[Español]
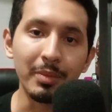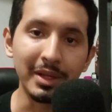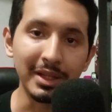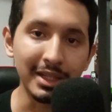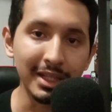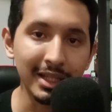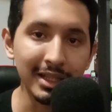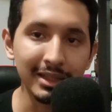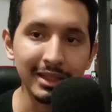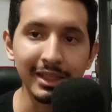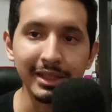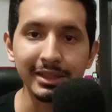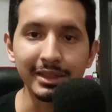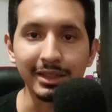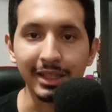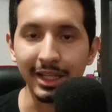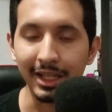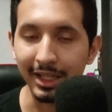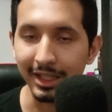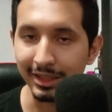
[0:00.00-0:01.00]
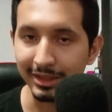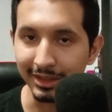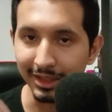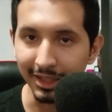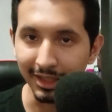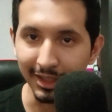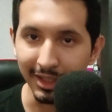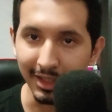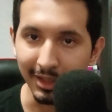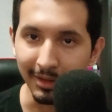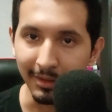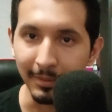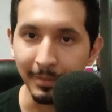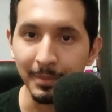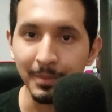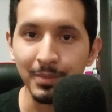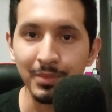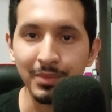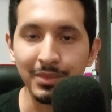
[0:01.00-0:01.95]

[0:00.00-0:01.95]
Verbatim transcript: pendientes, que es el de